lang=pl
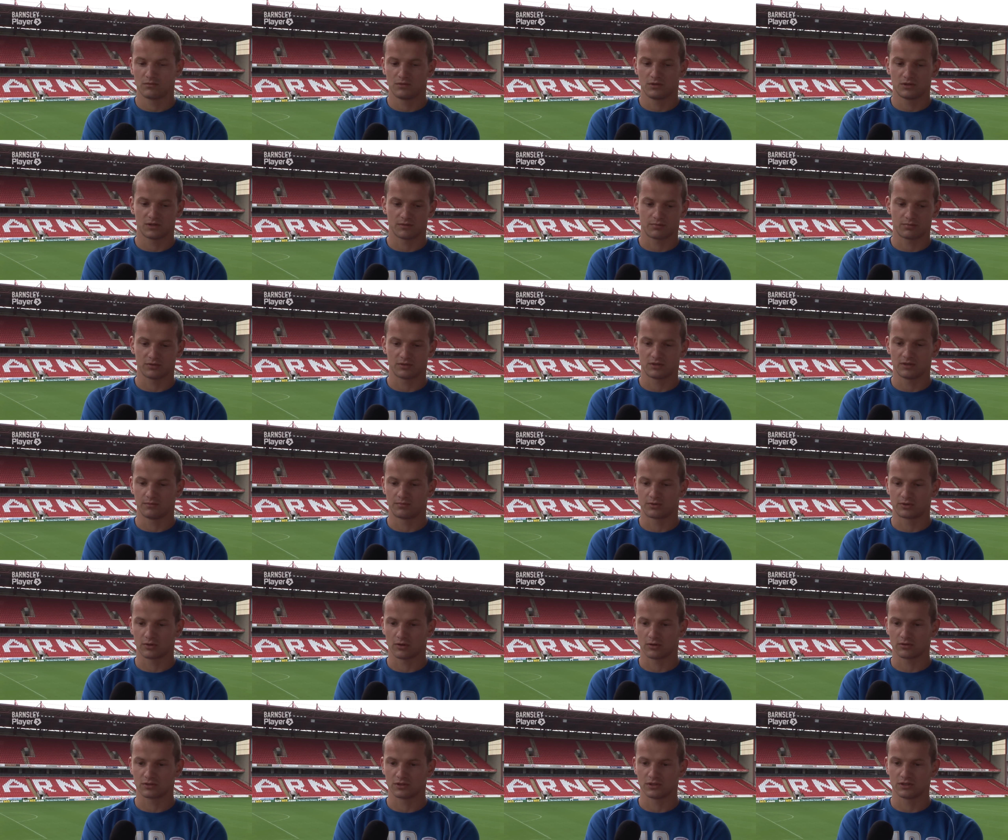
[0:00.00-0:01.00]
mi się później
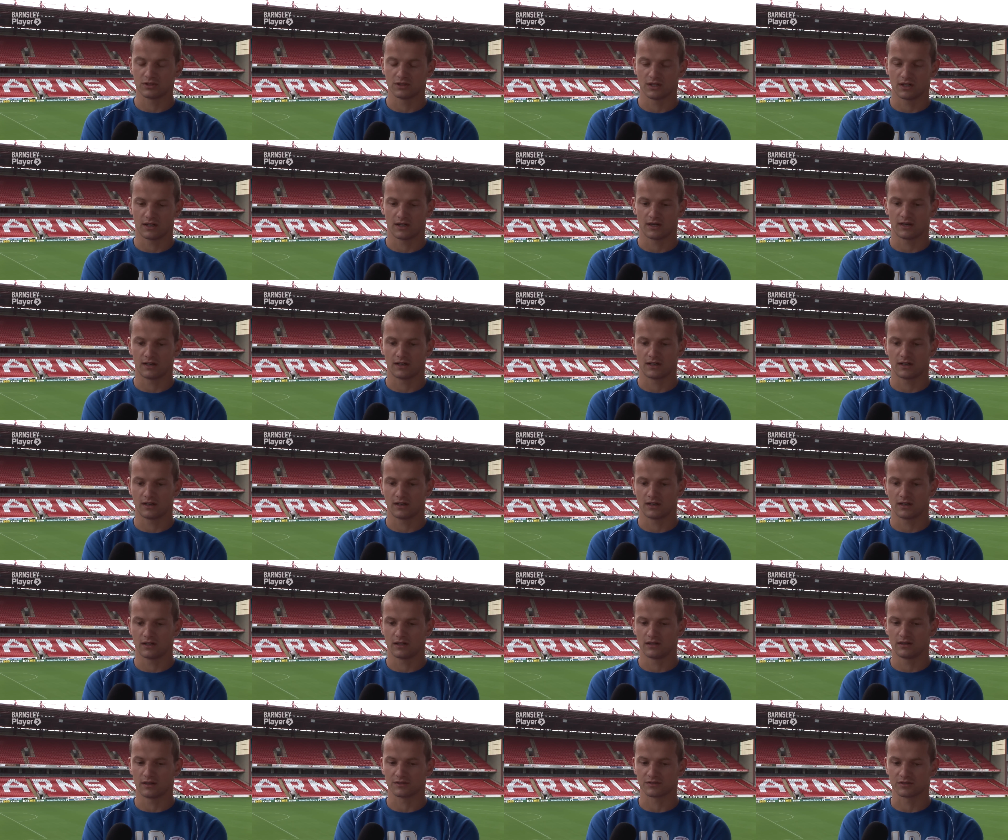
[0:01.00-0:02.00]
przełożyć na,
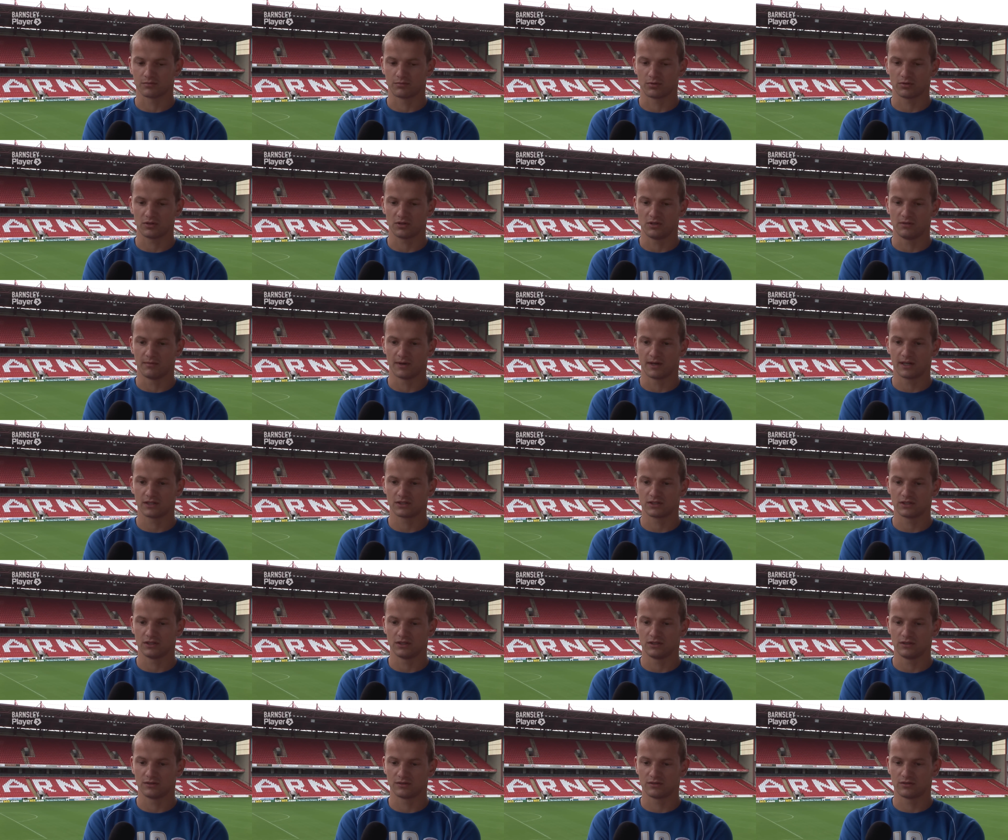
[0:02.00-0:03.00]
na sobotni mecz
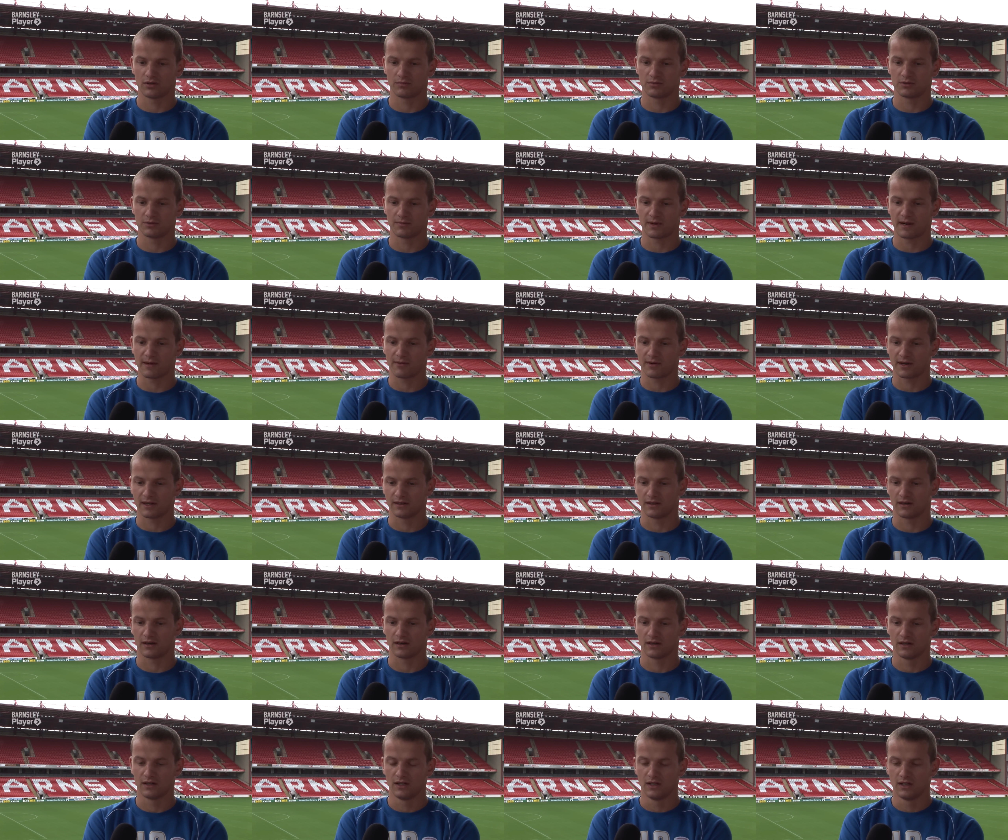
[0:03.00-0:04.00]
i, i zdobyć bramkę
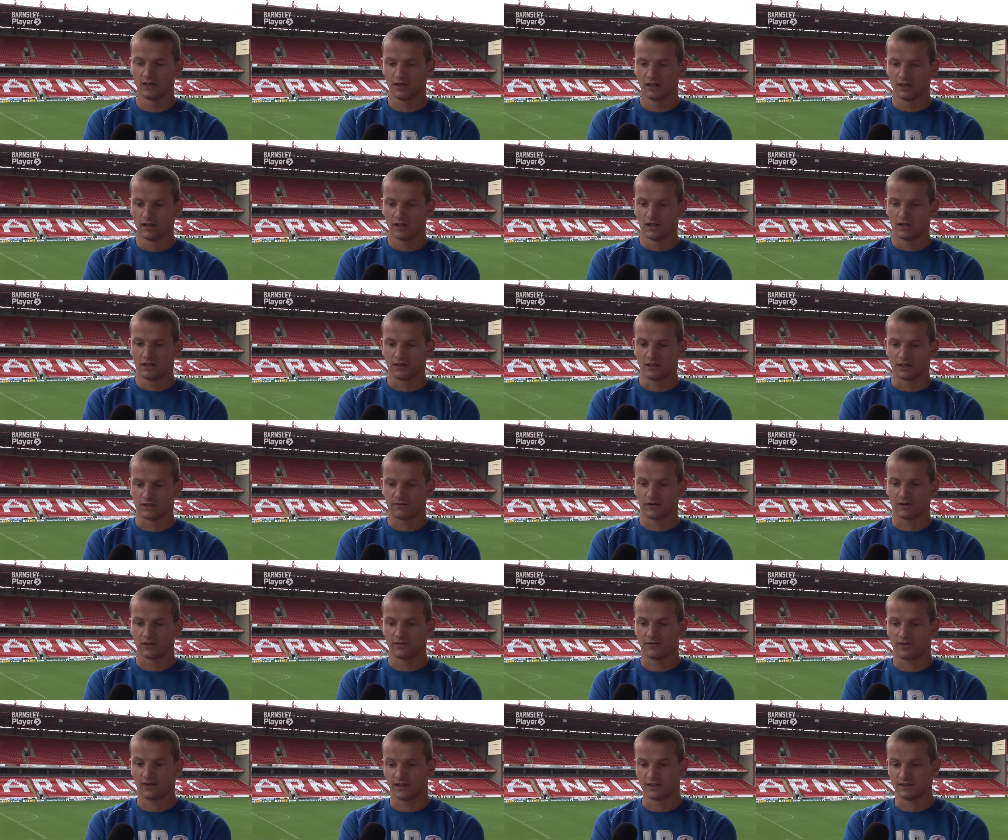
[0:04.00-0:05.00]
na, na
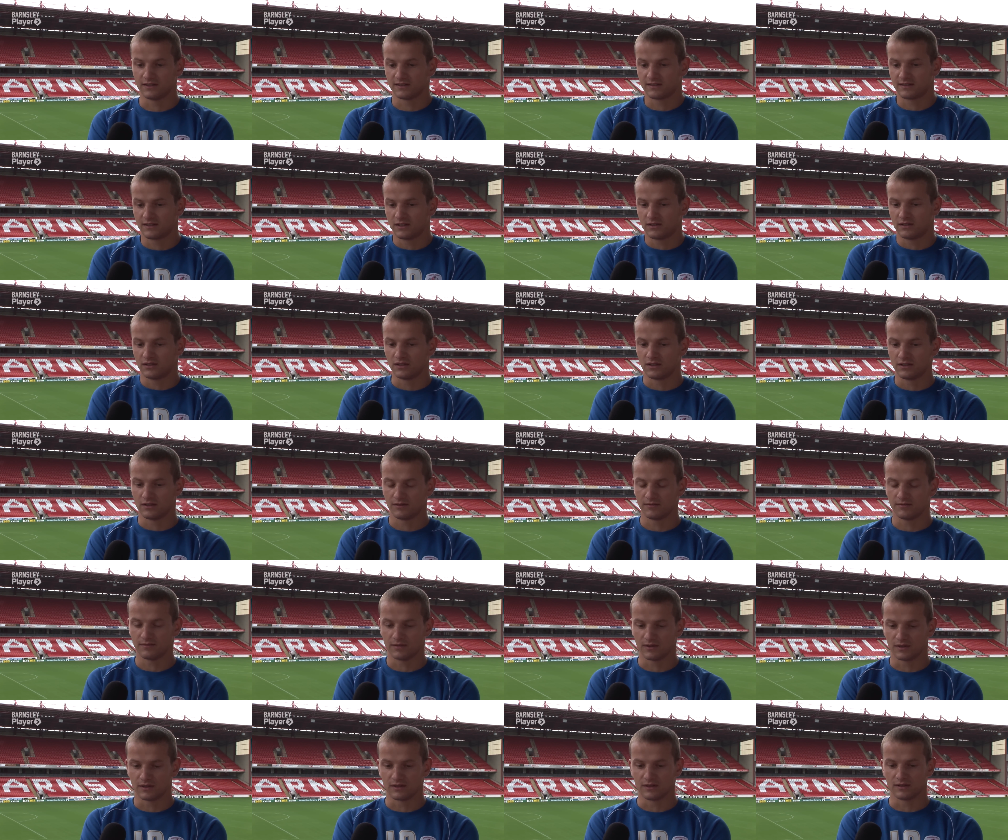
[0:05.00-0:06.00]
2-2. Niestety
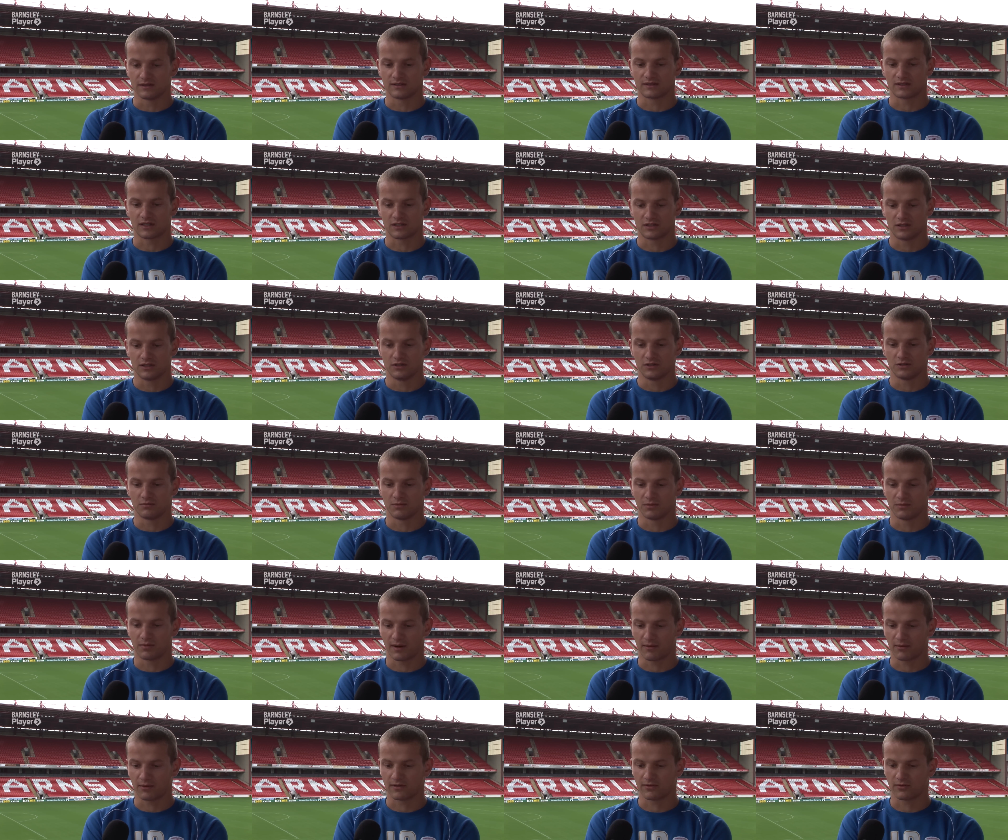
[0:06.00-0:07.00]
e, straciliśmy
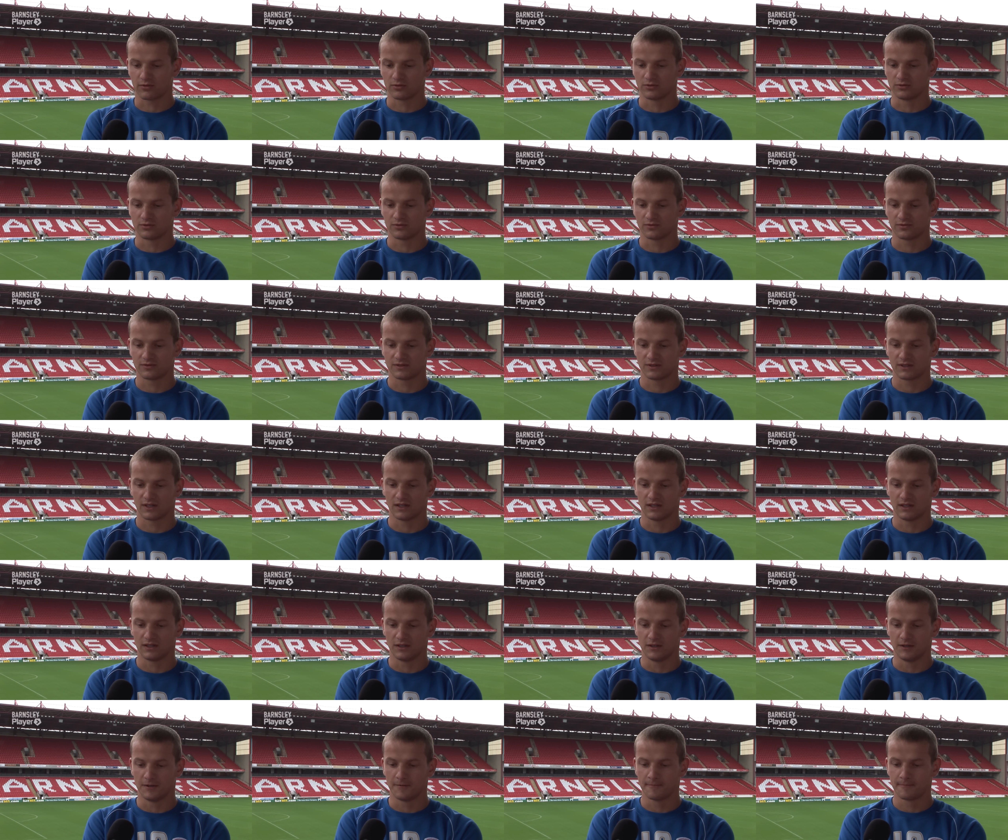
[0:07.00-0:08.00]
bramkę w końcówce
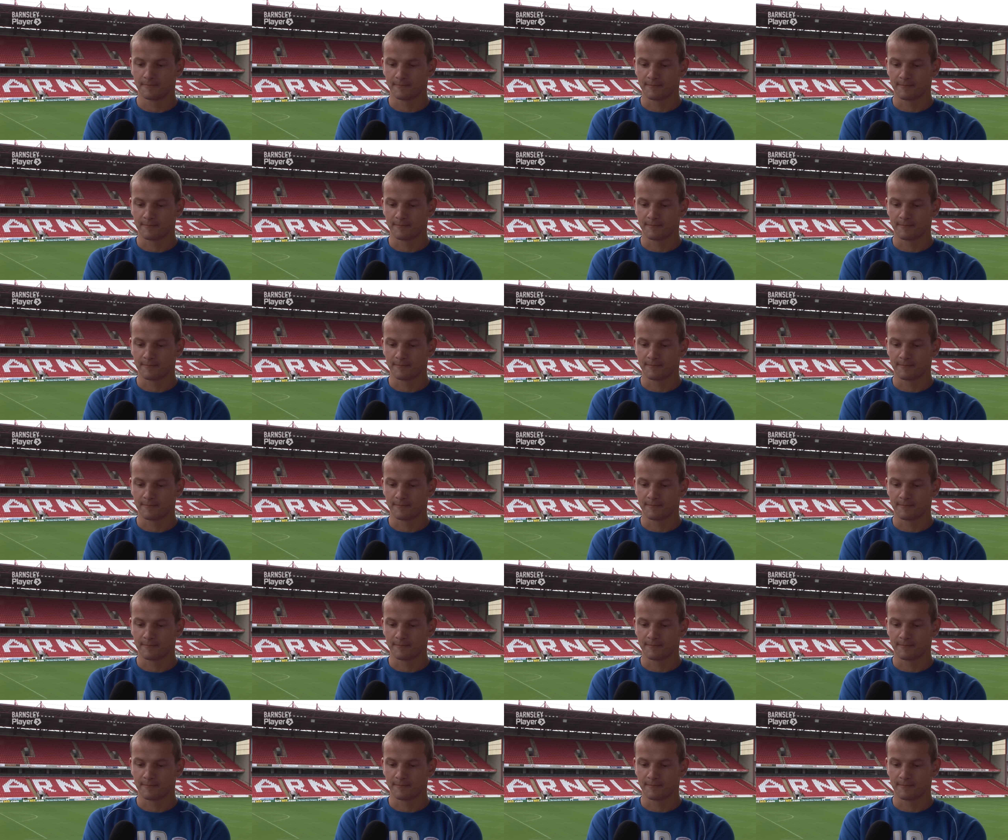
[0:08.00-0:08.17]
i,